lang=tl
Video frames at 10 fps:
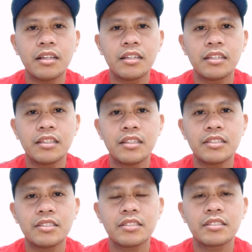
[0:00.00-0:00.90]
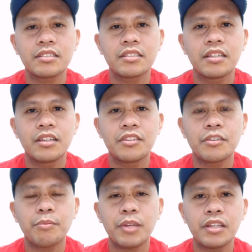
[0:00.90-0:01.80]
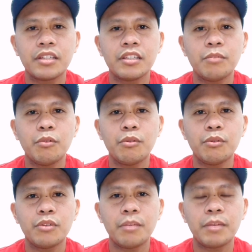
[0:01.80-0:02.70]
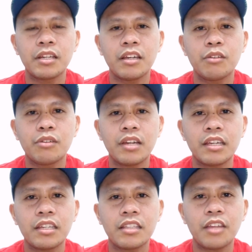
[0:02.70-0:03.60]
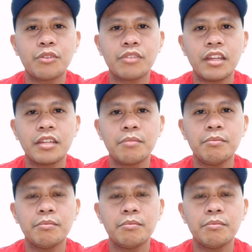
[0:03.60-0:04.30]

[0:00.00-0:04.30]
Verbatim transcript: is syempre hindi mo naman ganun nakikita yung tanim